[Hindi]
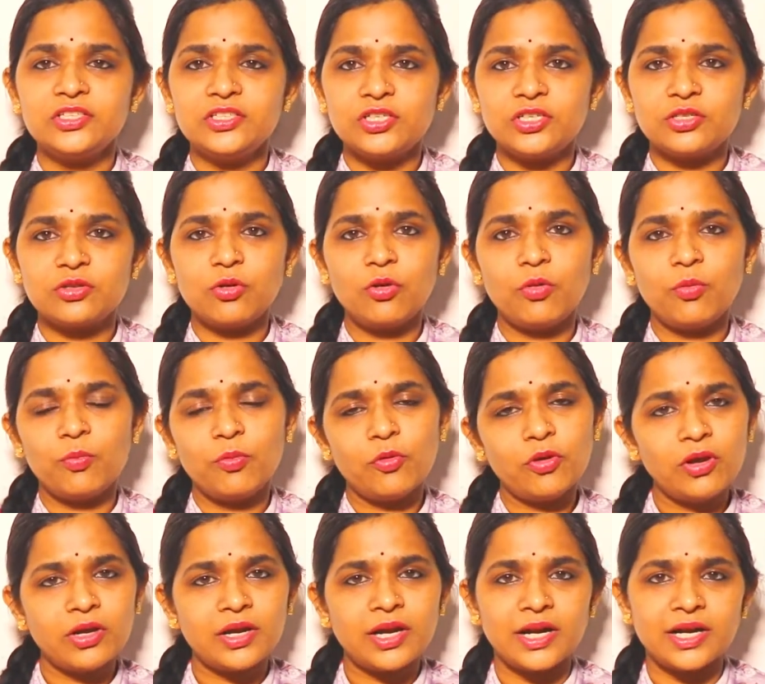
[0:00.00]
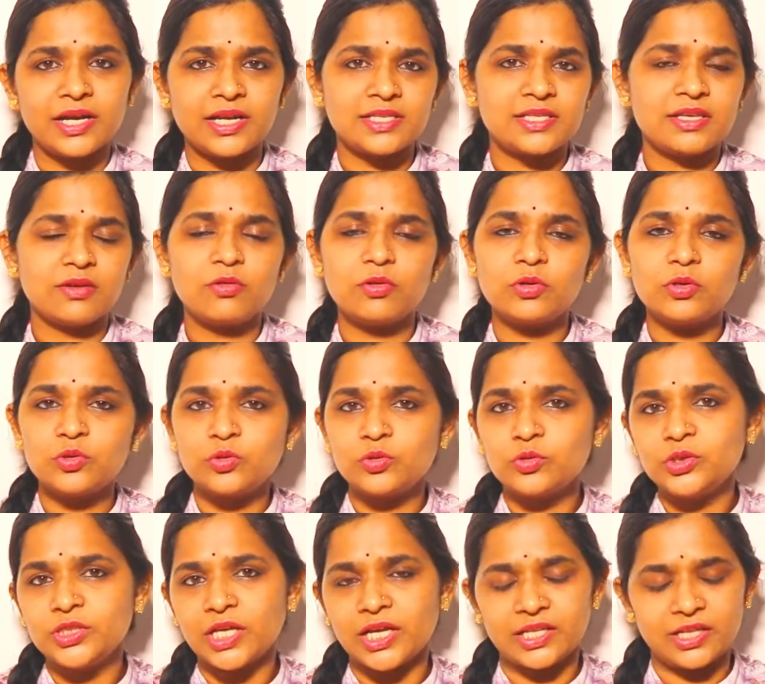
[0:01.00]
जिसको पुल करने से वो
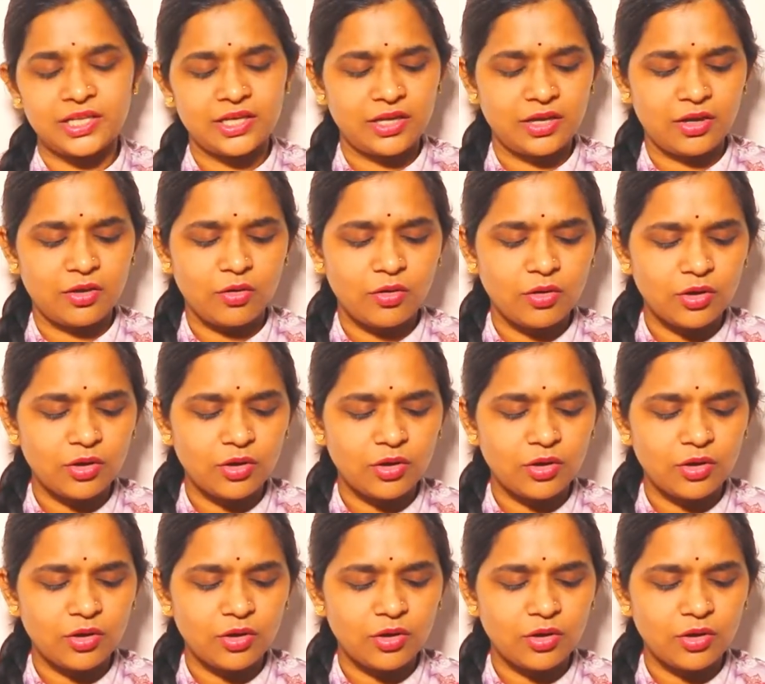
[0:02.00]
टूट जाती है